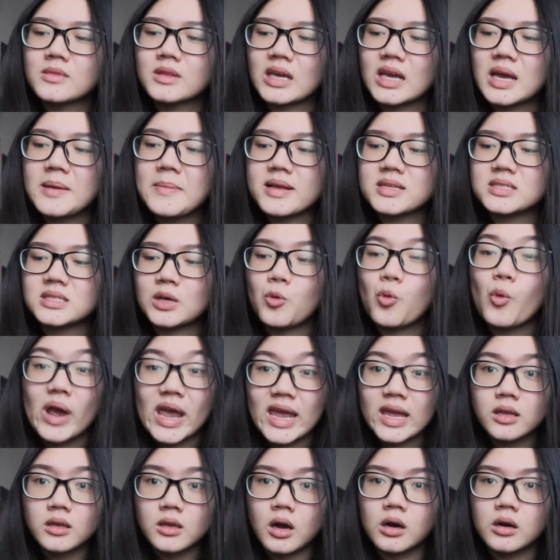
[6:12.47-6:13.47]
thì các bạn sẽ
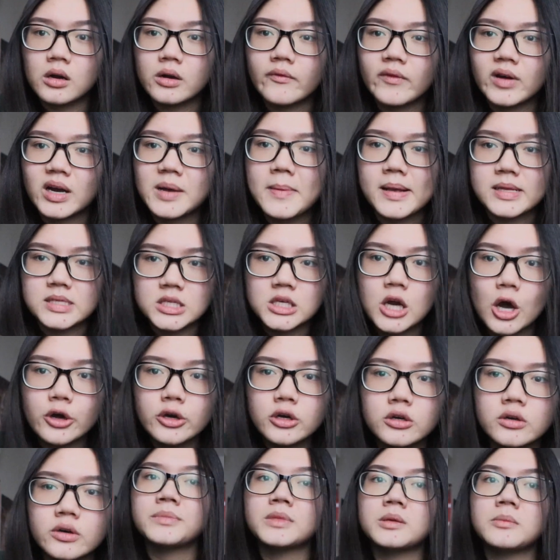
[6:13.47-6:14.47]
quen dần và các bạn sẽ nói
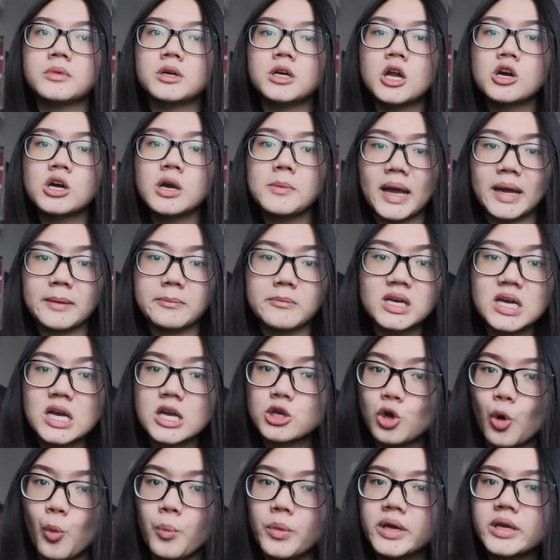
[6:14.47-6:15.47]
được nhưng mà nếu các bạn biết
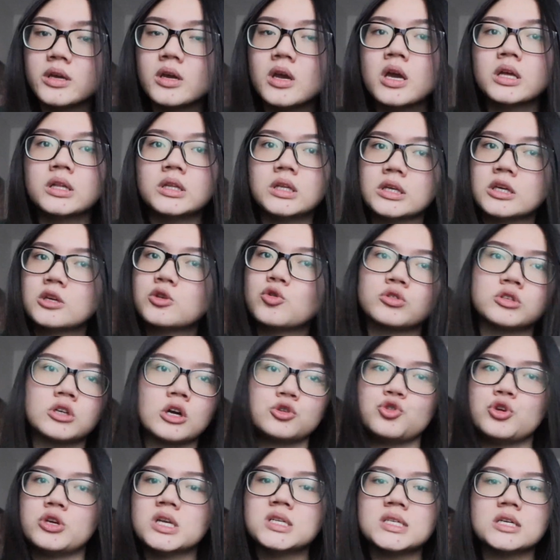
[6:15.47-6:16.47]
cách dùng ấy thì cái cuộc trò
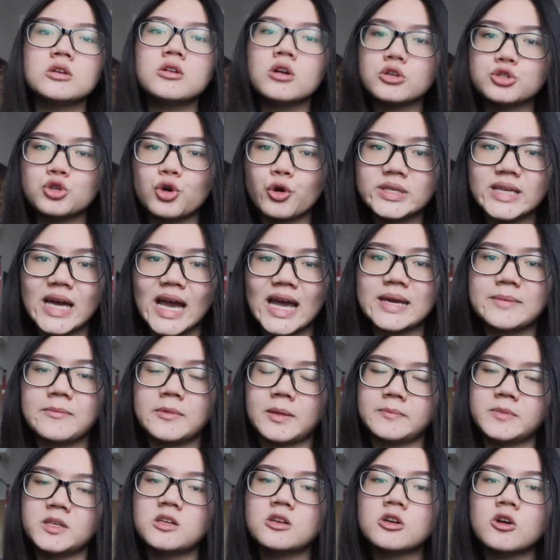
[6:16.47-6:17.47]
chuyện nó sẽ rất là trôi chảy
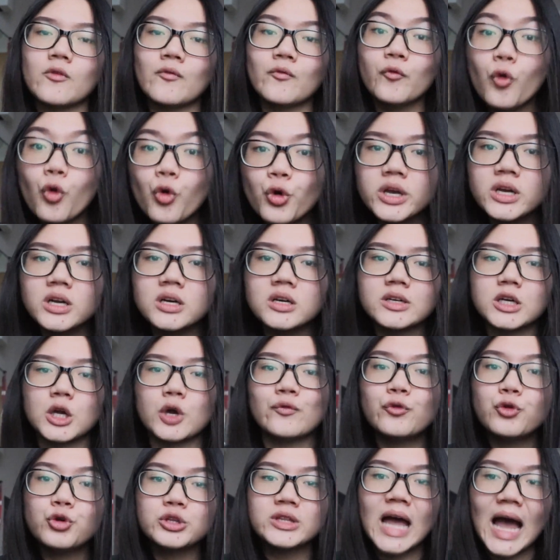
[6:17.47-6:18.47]
mà thậm chí nó còn vui nữa
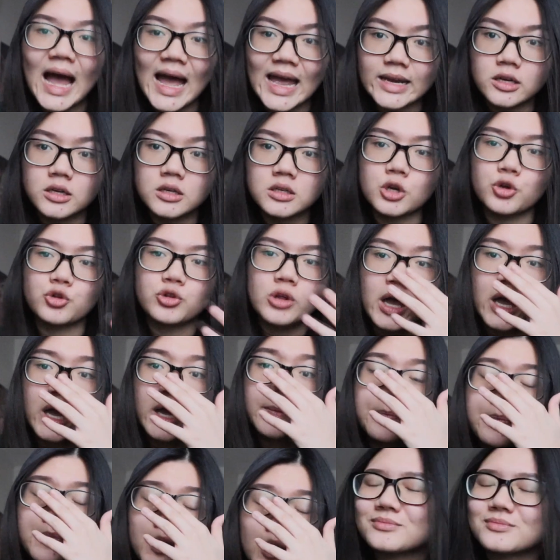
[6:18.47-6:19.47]
kiểu vui tai nữa kiểu thế
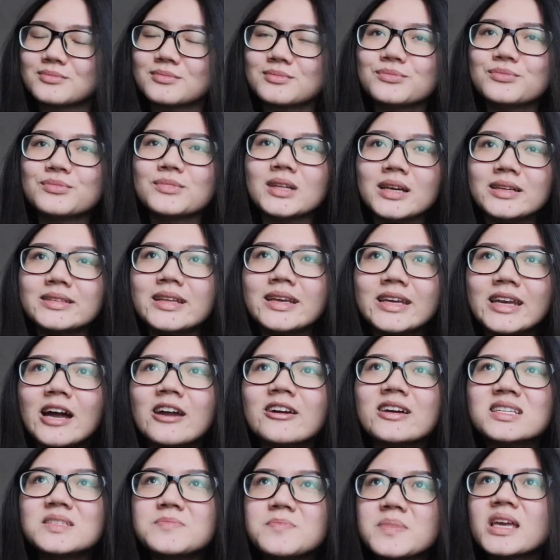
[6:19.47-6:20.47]
thì
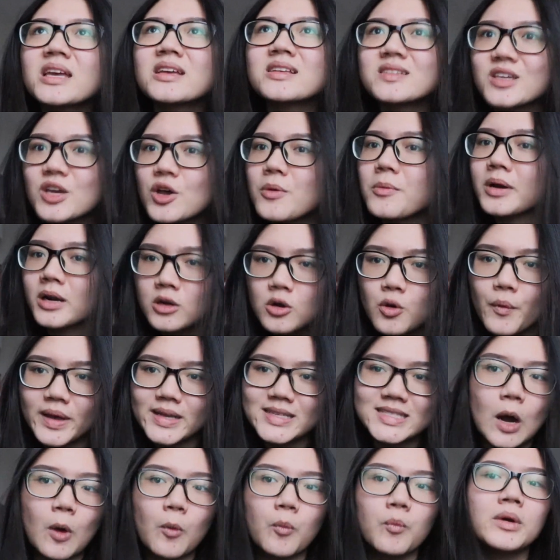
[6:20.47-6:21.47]
đó cái speaking skill là một cái rất
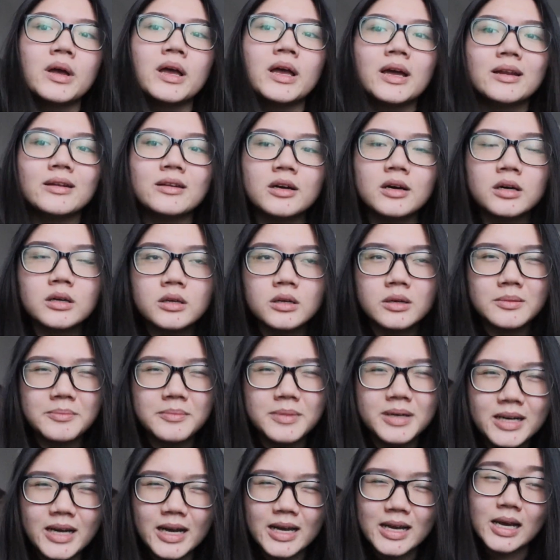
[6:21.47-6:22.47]
quan trọng nên
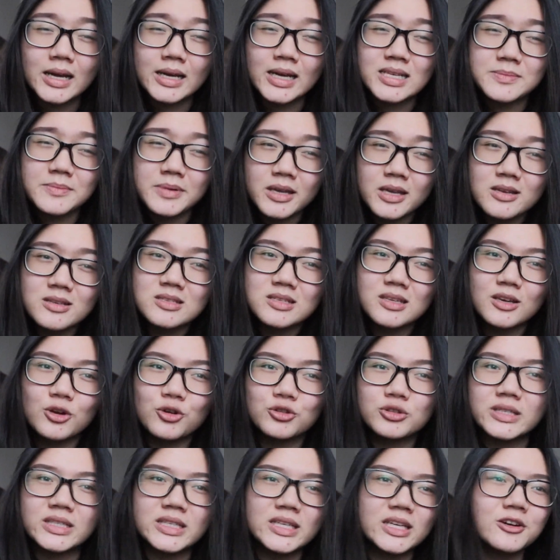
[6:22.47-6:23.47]
mình nghĩ là cái speaking skill
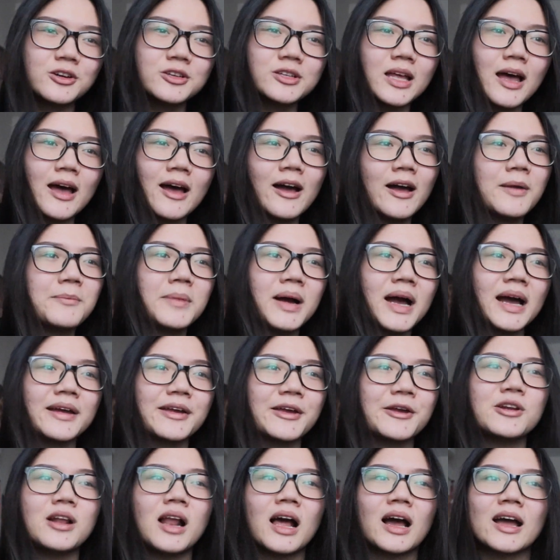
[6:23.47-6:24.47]
thì chỉ có thể mà
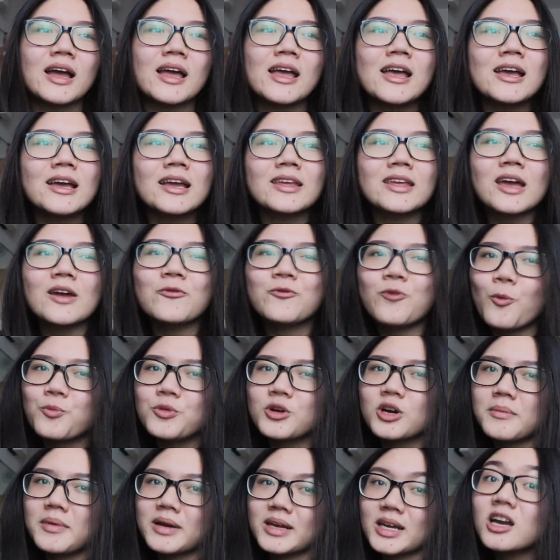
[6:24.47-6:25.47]
kiểu là khắc phục
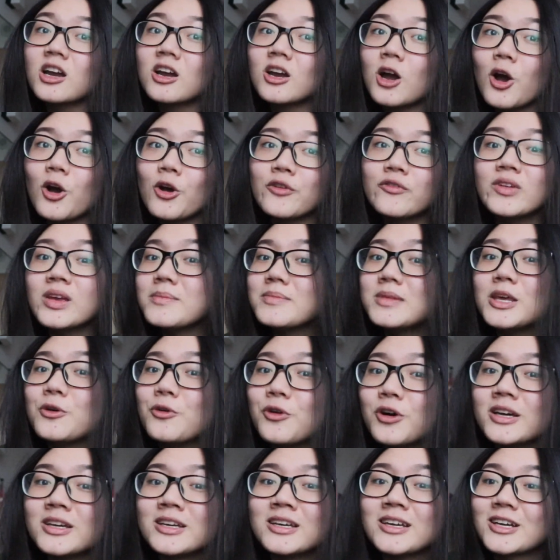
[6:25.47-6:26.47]
được bằng cách coi phim
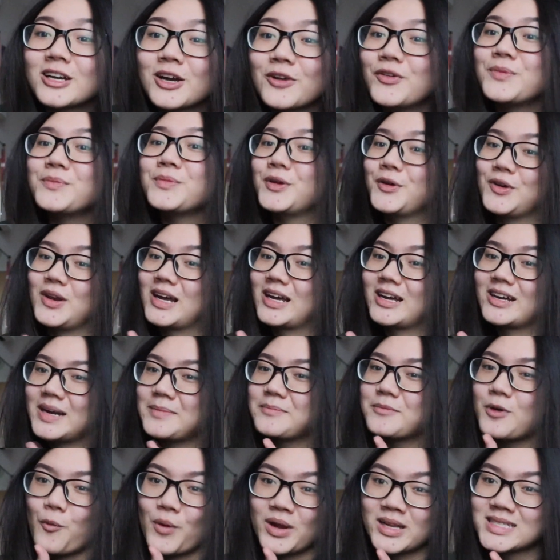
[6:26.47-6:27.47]
nhiều thôi coi phim nhiều là
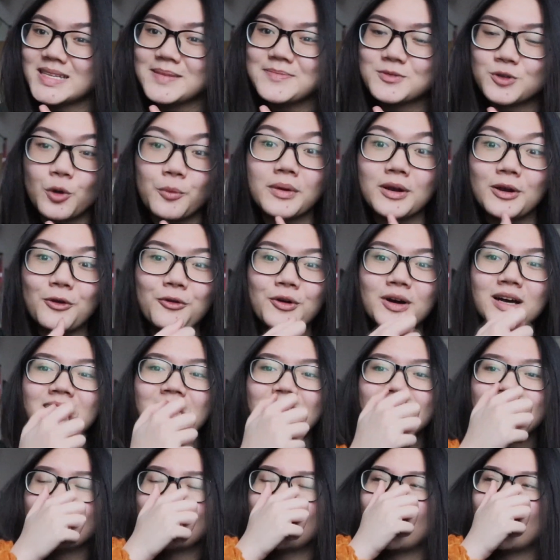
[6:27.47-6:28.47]
number one tips của mình luôn á
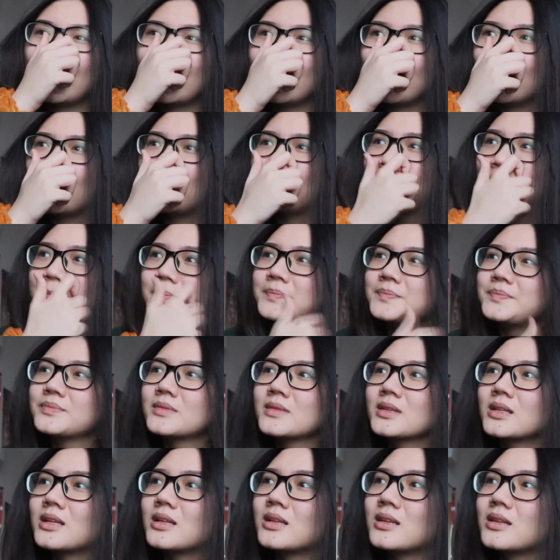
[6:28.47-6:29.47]
um,
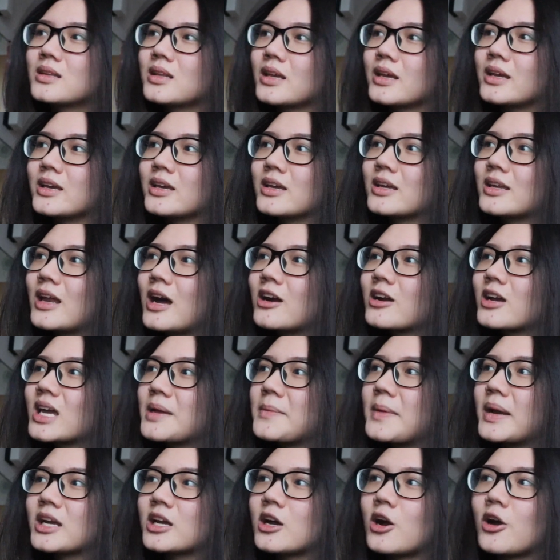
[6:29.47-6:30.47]
thì đó
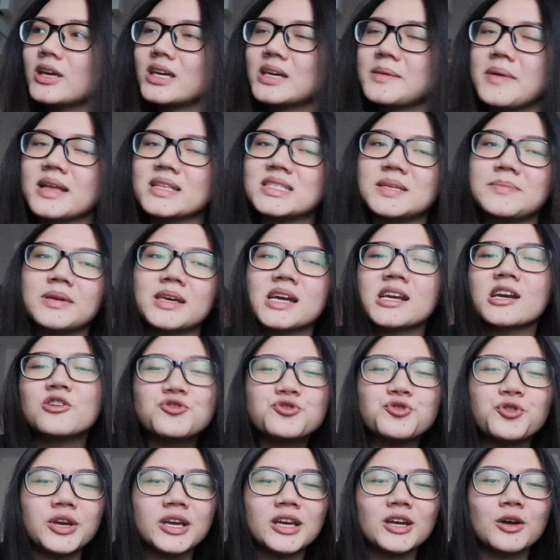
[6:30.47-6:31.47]
khi các bạn coi thì các bạn sẽ biết cách nói
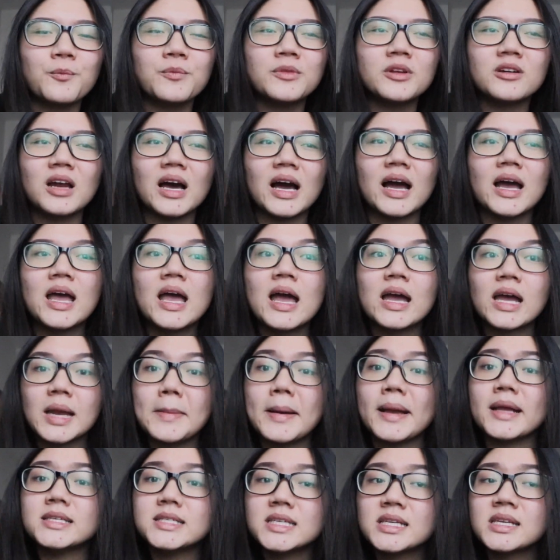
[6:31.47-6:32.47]
chuyện cũng như là
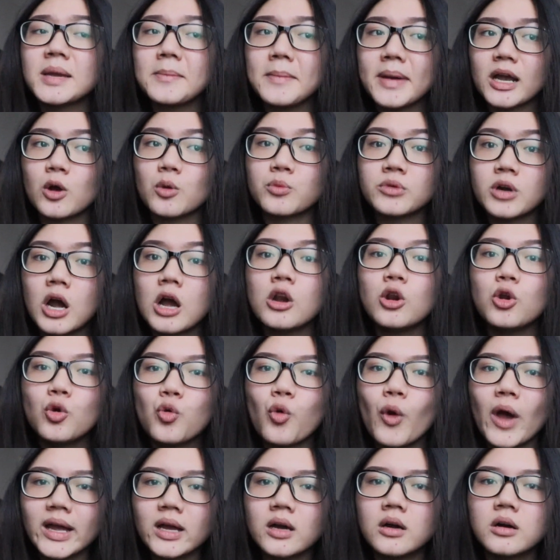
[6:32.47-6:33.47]
các bạn chính các bạn cũng nói lưu
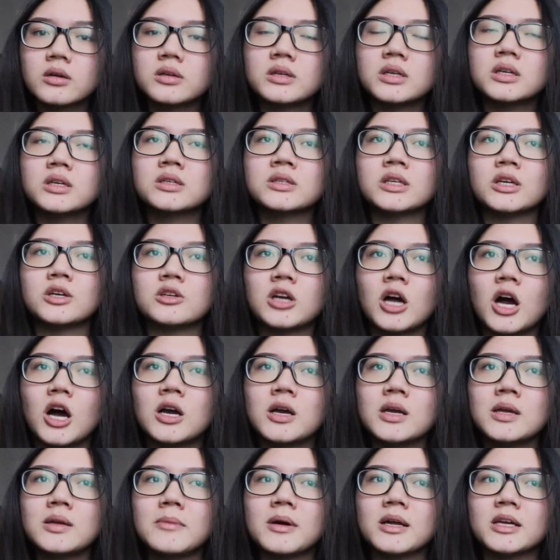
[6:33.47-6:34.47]
loát hơn nữa kiểu
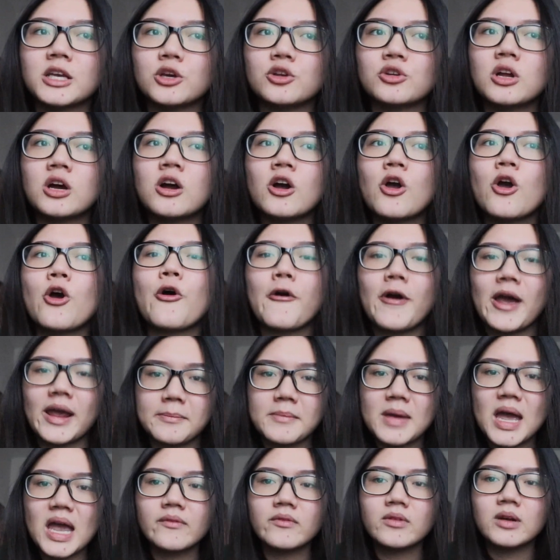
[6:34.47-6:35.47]
nói mà kiểu nó
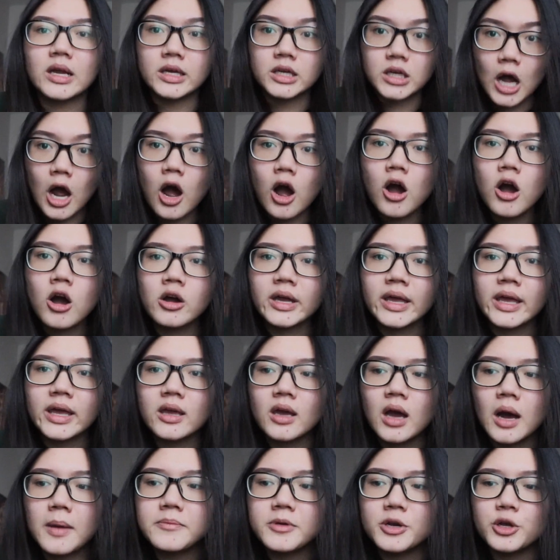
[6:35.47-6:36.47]
hoạt bát với lại có
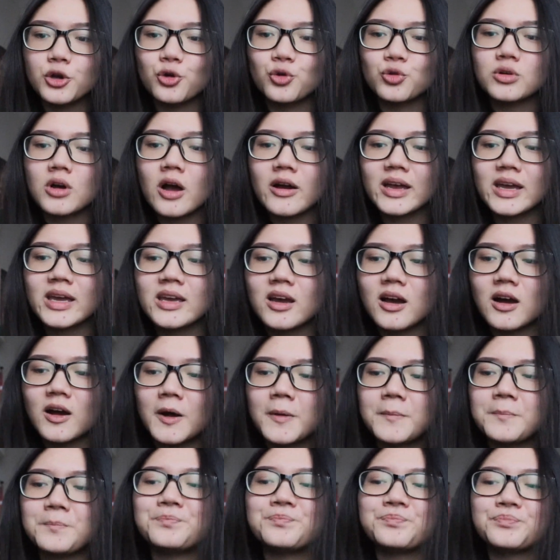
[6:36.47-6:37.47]
cái âm điệu có cái
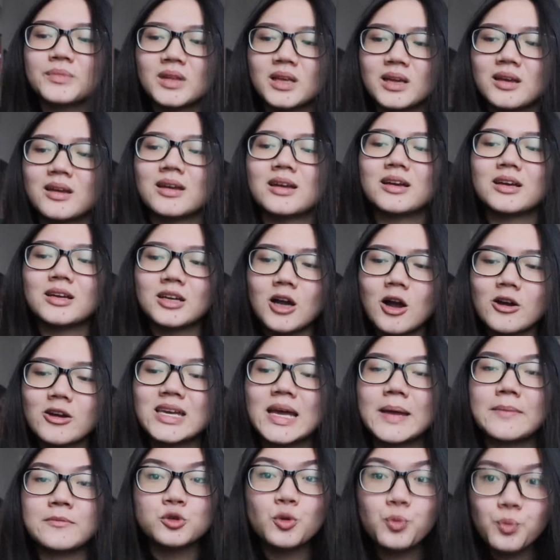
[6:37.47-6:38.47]
um, có cái
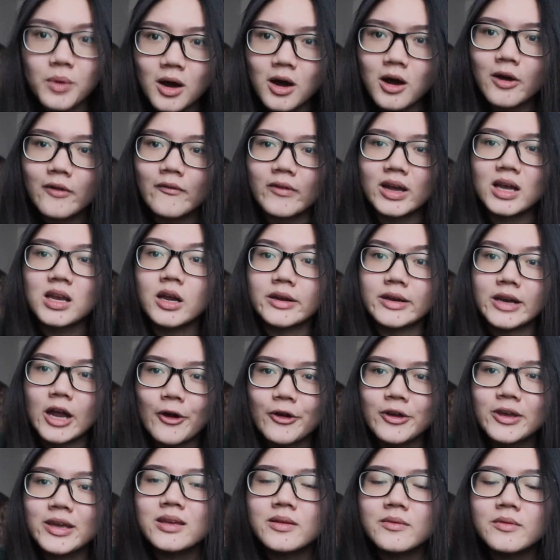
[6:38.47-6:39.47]
cảm xúc hơn và cái lời
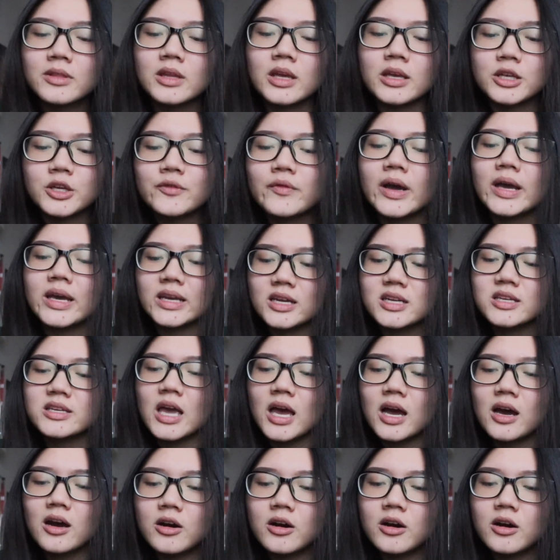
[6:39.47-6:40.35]
nói thì như vậy thì nó dễ